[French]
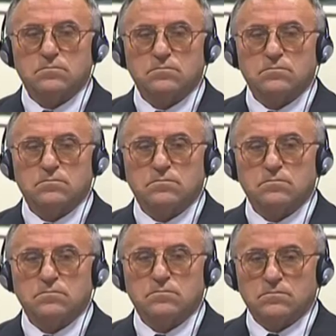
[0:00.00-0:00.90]
acte
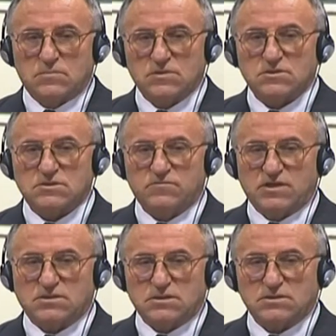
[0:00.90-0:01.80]
d'accusation et des chefs
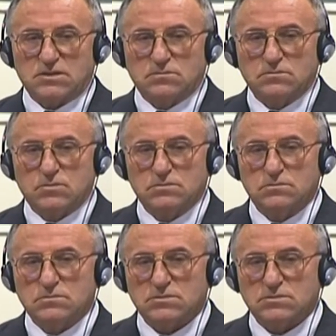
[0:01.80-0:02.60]
d'accusation qui